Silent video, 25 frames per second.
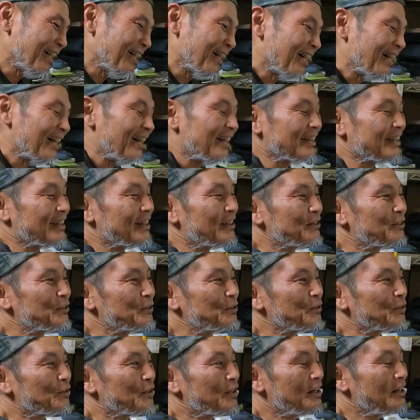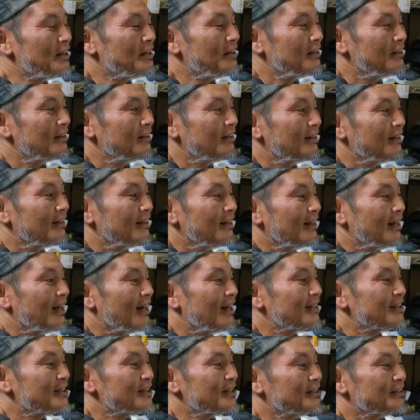ああなるほどね
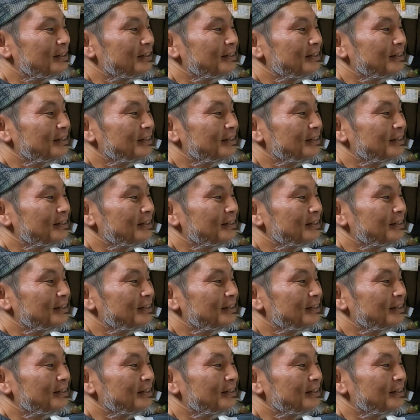あじゃあ